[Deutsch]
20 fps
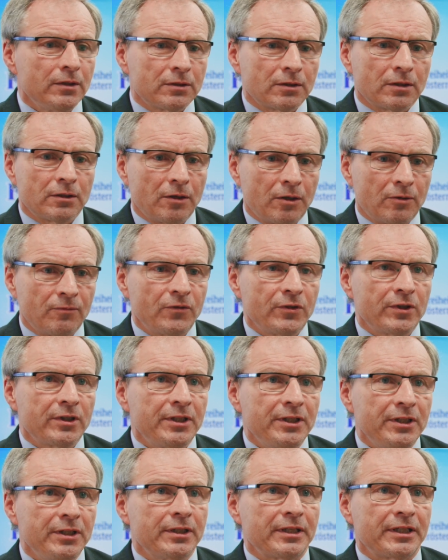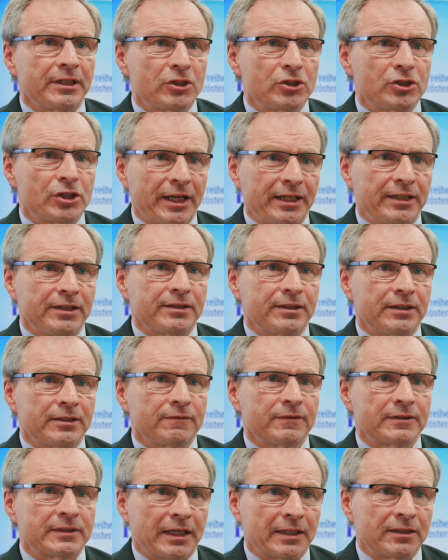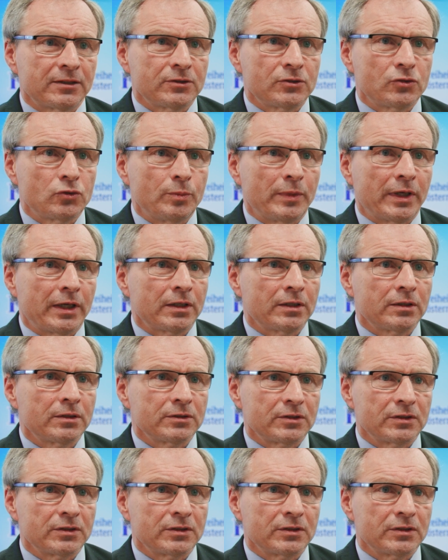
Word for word: dann haben wir hier entscheidend etwas anders zu machen.